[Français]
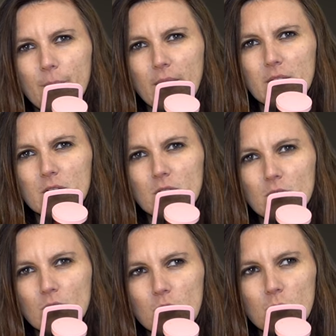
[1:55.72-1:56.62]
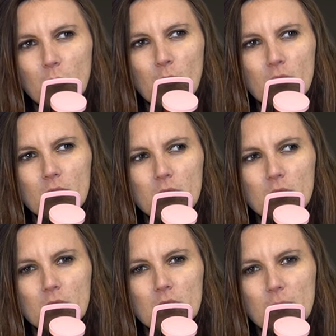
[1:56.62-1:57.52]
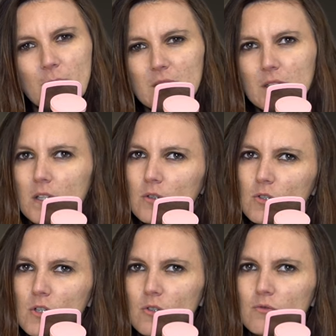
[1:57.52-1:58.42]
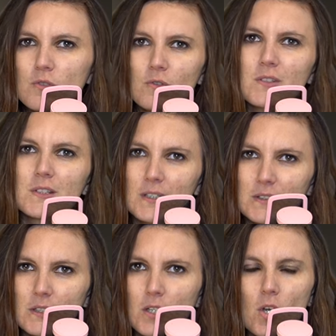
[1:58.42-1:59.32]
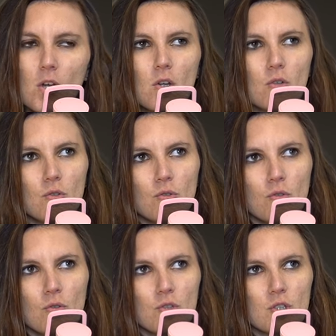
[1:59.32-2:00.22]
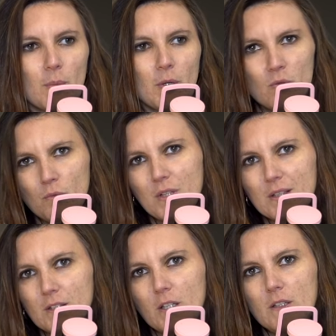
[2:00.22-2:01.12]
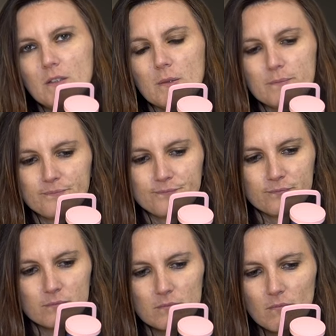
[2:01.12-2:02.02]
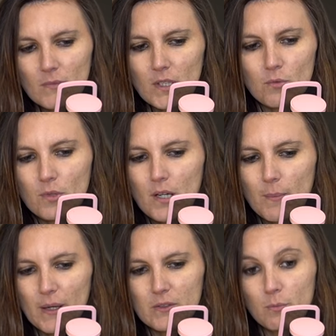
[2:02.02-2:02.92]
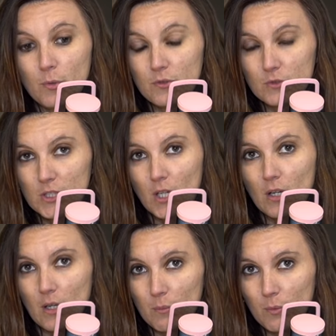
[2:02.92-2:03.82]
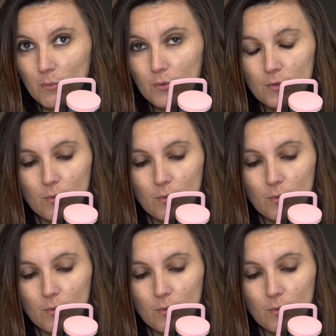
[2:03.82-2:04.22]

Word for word: est-ce que en ce moment il s'est passé quelque chose Je vous sens stressé. J'ai l'impression que vous êtes triste. donc là, la personne peut se sentir un peu plus